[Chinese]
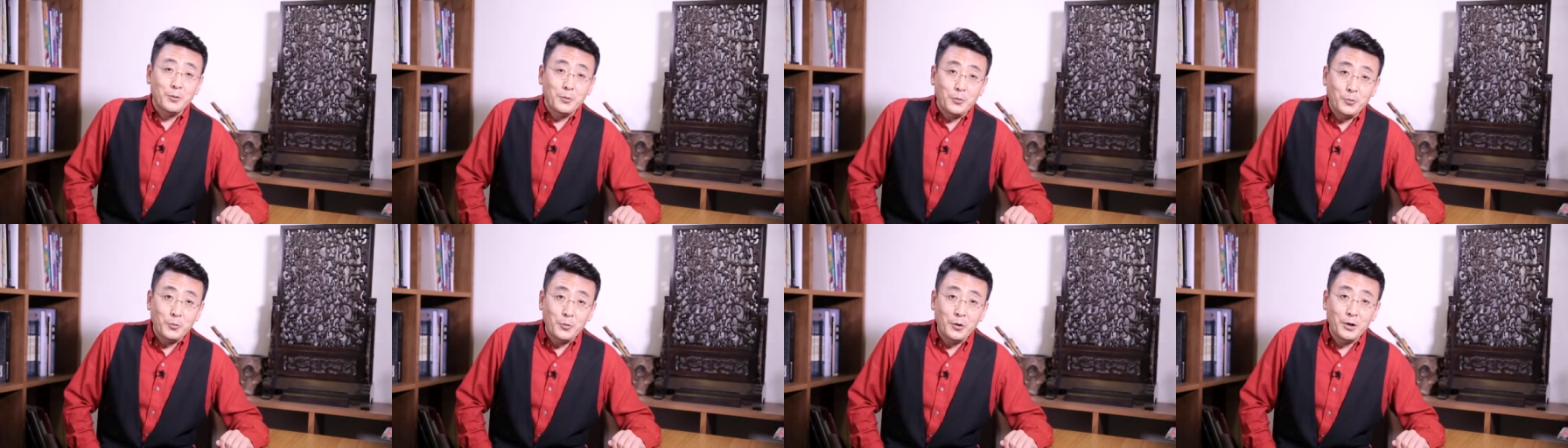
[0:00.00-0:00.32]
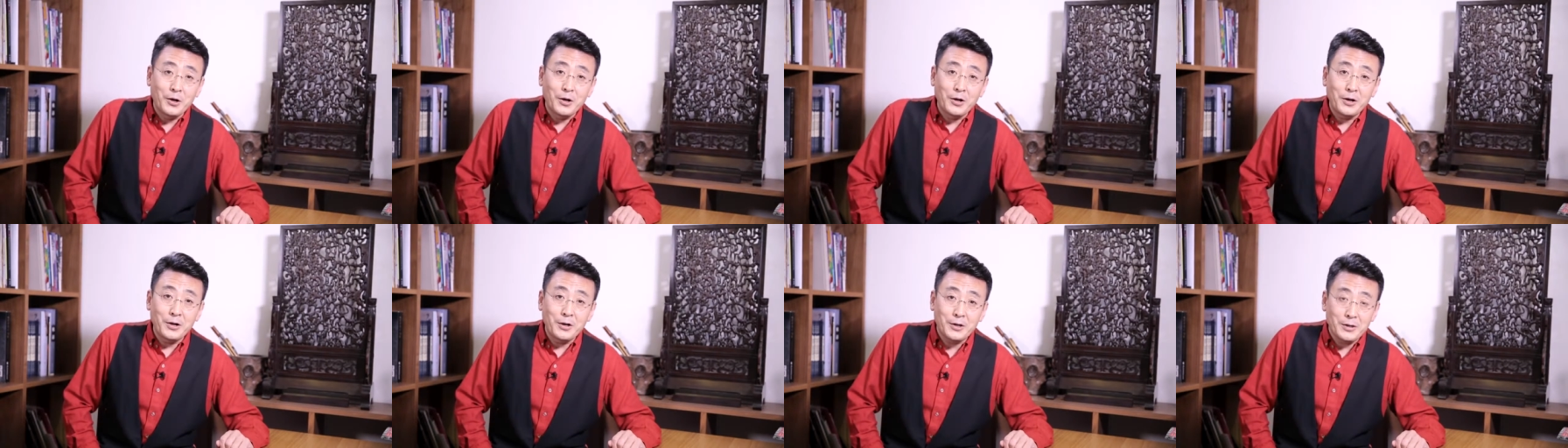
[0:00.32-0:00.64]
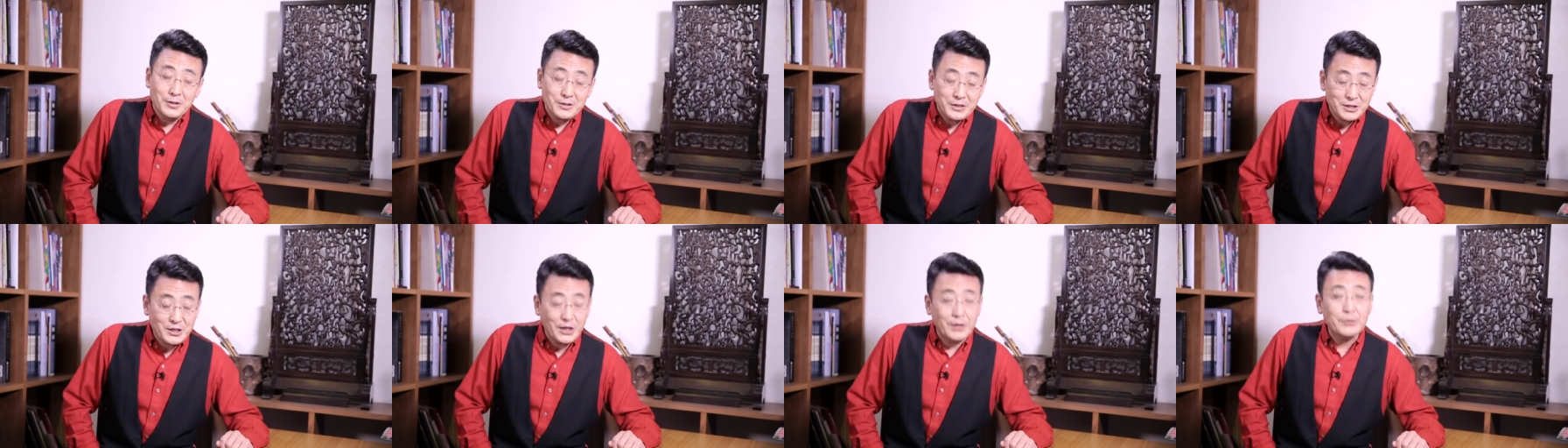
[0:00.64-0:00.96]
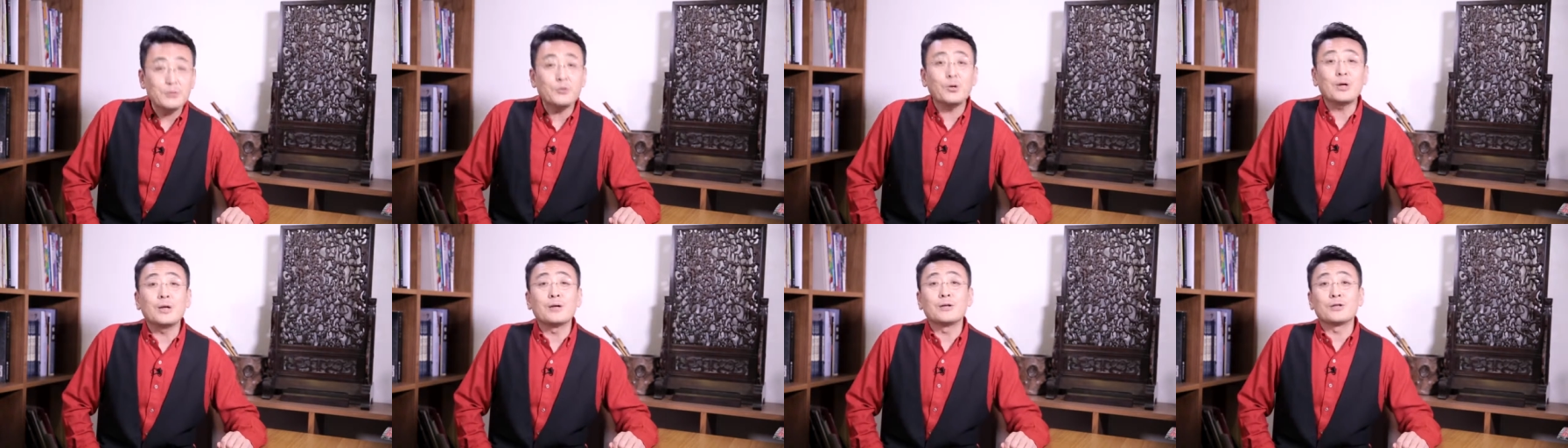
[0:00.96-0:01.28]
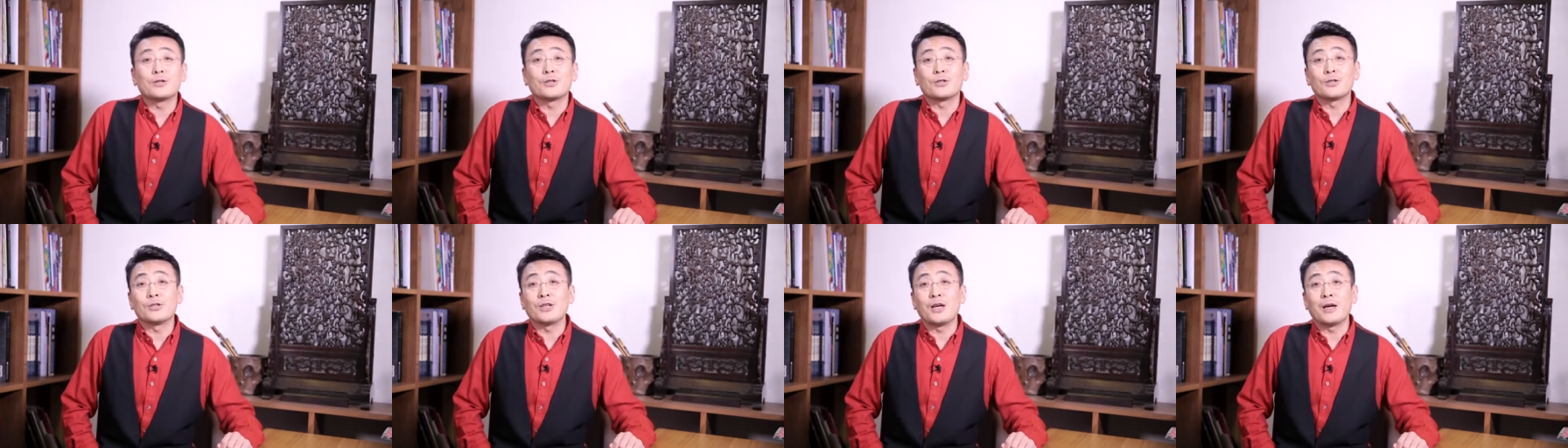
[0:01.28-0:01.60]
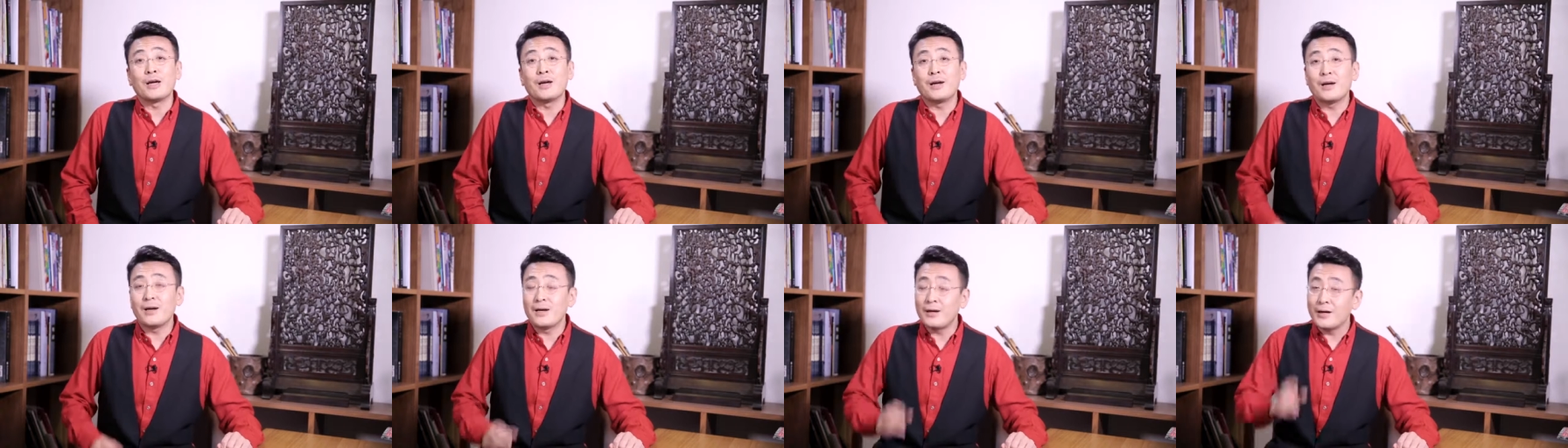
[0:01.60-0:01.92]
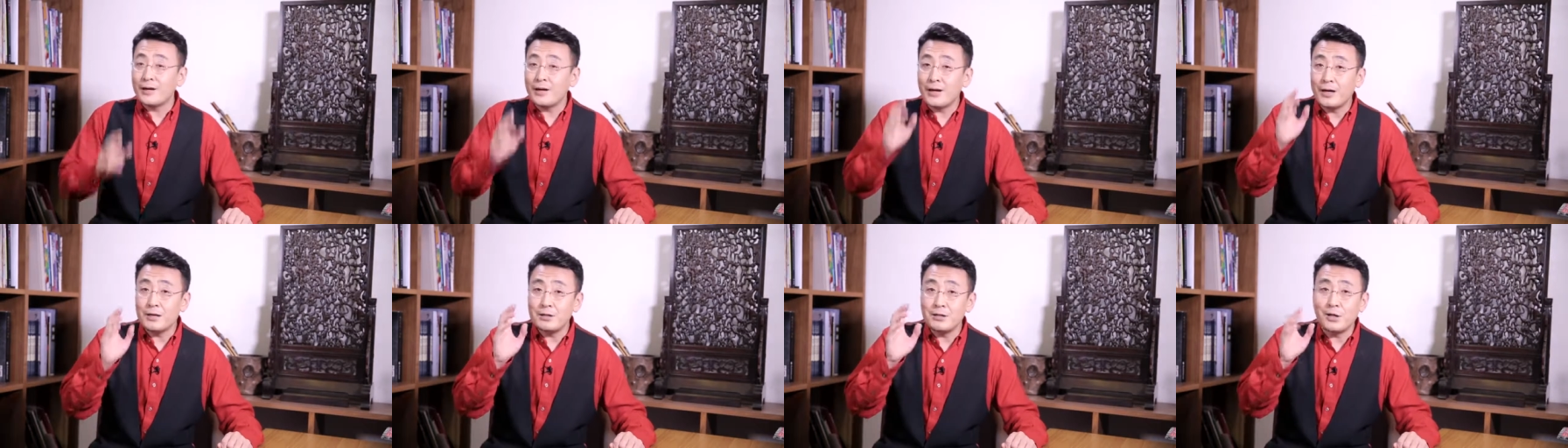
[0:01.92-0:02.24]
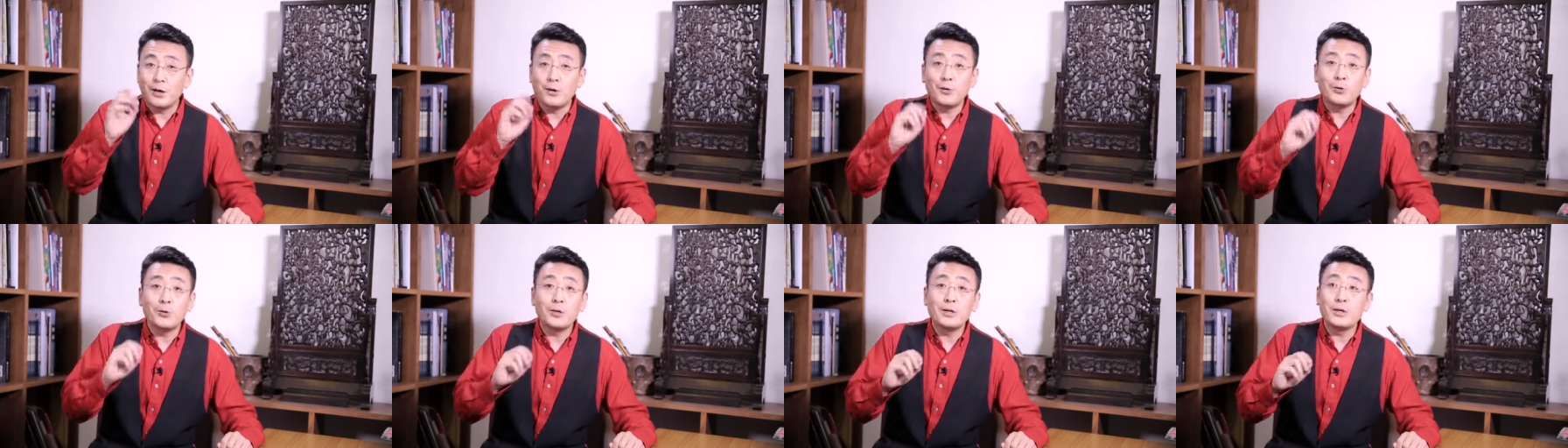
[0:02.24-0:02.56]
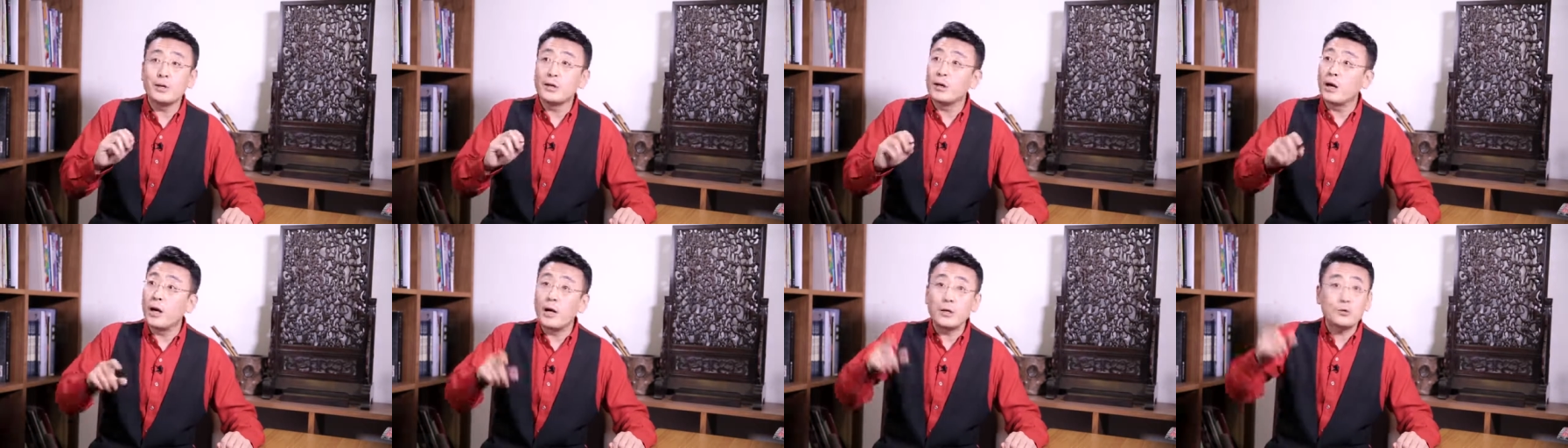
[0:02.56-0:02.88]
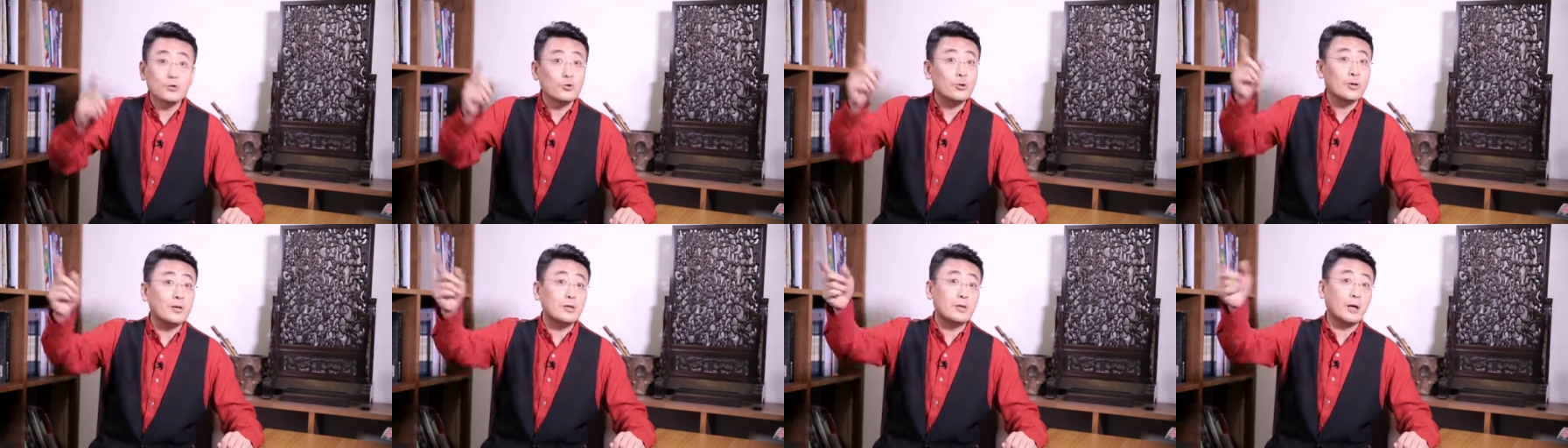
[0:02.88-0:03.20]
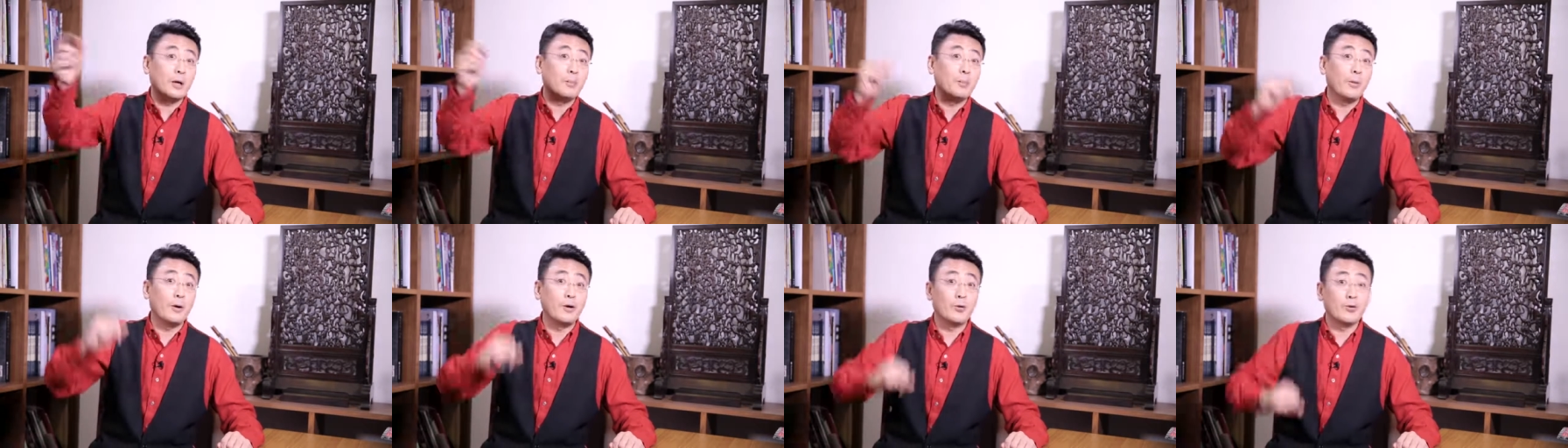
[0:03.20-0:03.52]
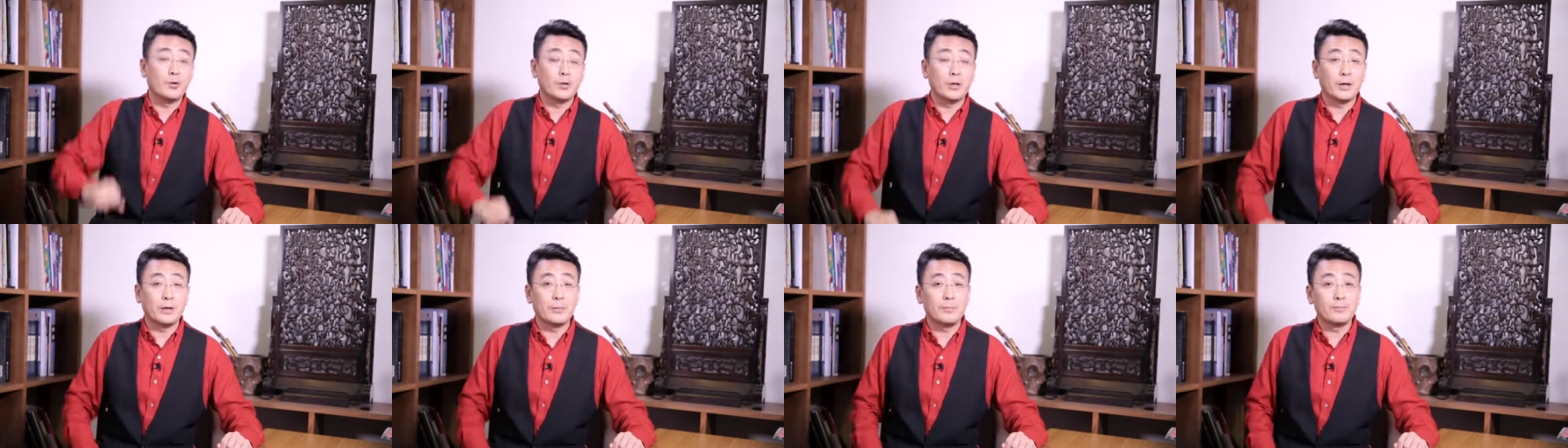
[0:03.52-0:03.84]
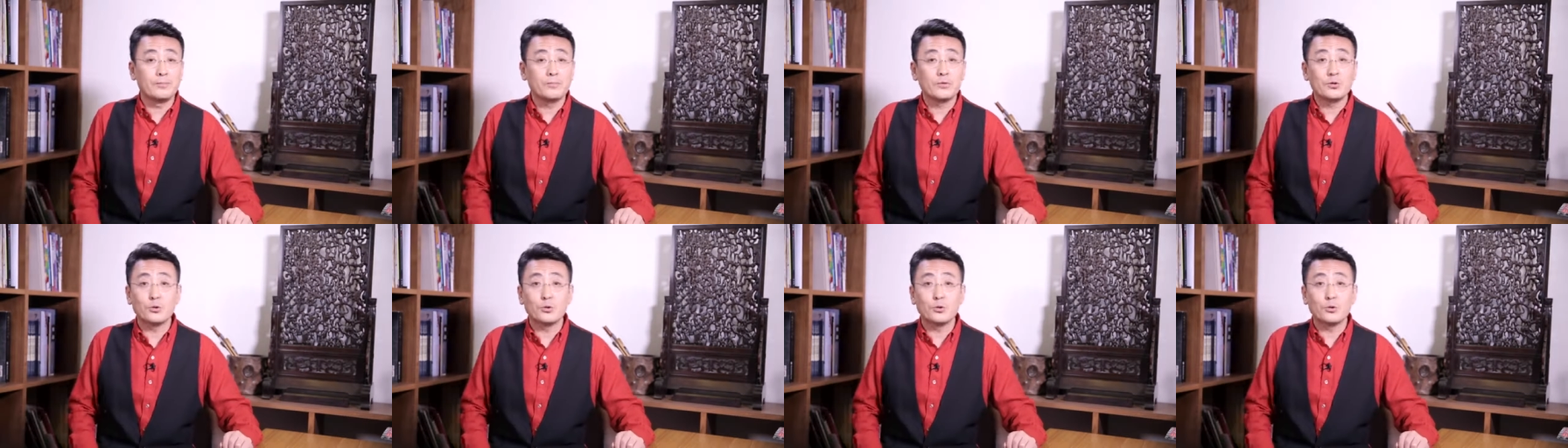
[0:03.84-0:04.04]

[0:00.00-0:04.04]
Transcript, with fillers: 我前段时间还讲过一个，哎，中央台报过的，